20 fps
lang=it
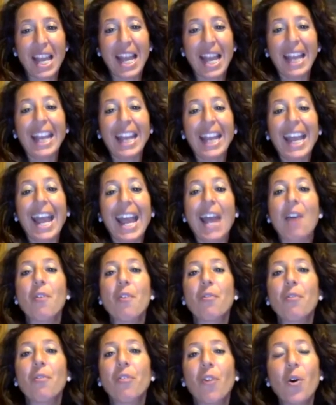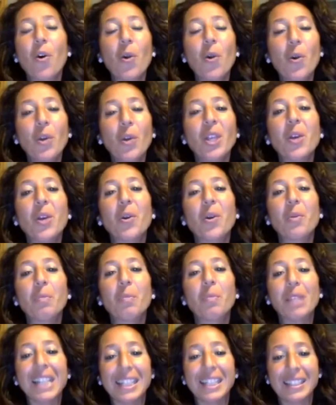che è follow your
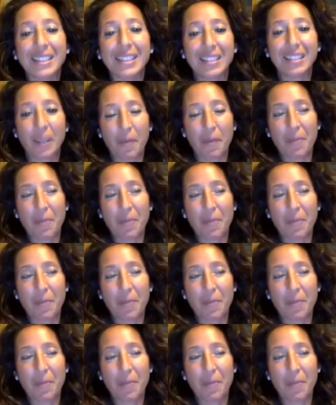bliss,